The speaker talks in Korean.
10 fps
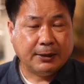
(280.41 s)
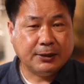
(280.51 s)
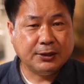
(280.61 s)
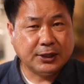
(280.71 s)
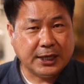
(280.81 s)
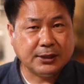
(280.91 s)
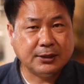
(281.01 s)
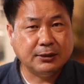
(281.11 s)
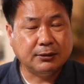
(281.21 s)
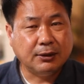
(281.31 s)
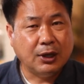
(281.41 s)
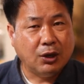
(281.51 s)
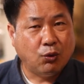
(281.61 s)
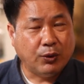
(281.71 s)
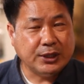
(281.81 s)
그래서 샷은
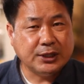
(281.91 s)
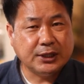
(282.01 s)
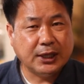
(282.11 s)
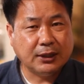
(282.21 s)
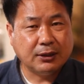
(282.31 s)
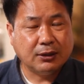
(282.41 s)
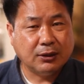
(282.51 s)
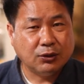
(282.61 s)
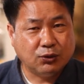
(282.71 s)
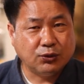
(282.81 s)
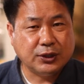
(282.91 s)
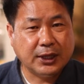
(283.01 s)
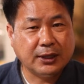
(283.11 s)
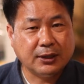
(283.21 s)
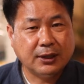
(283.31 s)
원샷,
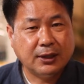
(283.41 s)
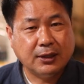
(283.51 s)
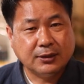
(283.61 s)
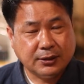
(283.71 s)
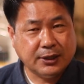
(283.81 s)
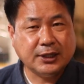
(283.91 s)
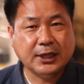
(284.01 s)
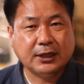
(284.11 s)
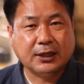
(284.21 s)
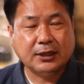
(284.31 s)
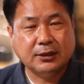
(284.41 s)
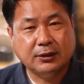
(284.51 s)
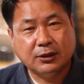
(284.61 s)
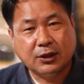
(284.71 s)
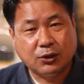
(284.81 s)
투샷,
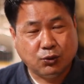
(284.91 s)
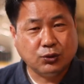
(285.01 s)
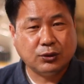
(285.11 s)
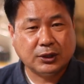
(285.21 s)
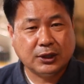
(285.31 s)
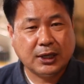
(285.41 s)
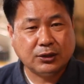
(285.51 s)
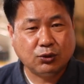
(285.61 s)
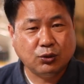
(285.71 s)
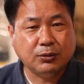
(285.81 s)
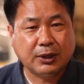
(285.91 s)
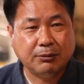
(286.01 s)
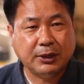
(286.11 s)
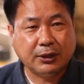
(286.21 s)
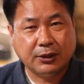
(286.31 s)
쓰리샷까지는 이렇게 굿샷을
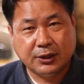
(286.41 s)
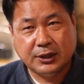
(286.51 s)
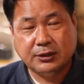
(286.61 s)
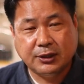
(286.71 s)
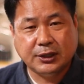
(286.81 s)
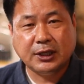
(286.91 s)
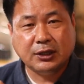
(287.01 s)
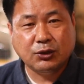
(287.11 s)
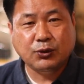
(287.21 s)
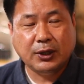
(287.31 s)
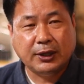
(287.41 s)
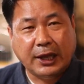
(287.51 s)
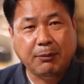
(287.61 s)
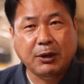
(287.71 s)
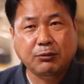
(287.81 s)
구분합니다. 그래 서 쓰리샷 이후에
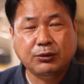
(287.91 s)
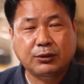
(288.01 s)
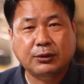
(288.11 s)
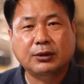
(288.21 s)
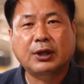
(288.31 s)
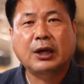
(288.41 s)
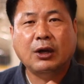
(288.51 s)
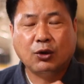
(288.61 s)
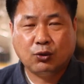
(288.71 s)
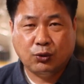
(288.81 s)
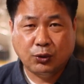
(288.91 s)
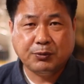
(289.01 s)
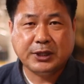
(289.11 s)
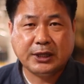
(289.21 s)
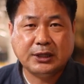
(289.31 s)
4명부터는
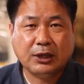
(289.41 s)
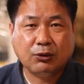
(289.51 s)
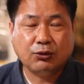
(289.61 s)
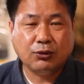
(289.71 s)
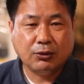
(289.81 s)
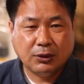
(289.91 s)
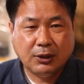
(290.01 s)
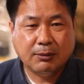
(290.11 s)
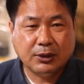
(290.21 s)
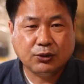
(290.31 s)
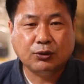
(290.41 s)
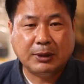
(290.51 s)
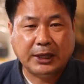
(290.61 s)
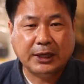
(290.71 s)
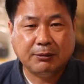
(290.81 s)
그룹샷이라고 일반적으로
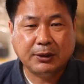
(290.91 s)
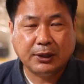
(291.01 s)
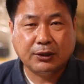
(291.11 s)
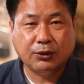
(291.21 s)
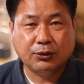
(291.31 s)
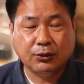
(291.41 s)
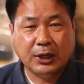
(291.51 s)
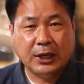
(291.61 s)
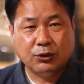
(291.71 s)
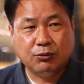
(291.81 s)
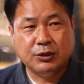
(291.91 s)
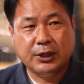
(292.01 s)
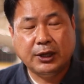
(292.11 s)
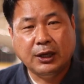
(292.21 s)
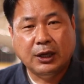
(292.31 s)
많이 합니다. 그리고 좀
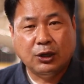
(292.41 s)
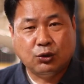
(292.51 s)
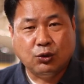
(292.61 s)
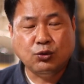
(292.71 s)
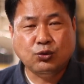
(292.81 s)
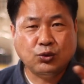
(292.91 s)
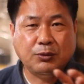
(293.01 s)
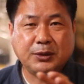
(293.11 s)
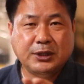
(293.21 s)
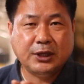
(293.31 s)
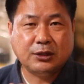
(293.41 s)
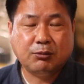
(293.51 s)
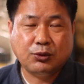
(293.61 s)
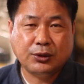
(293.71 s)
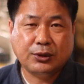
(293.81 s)
전에 동주 이미지에서
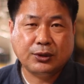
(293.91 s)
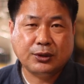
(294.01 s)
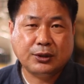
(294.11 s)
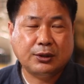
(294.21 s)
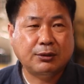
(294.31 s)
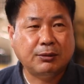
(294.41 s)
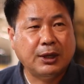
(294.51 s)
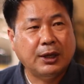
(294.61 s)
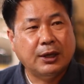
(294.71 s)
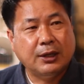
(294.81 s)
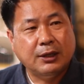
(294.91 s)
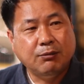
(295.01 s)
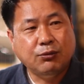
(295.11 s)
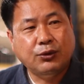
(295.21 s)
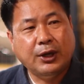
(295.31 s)
보셨던 것처럼
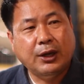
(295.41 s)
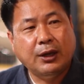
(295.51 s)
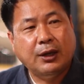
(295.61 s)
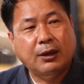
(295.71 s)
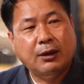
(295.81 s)
인물의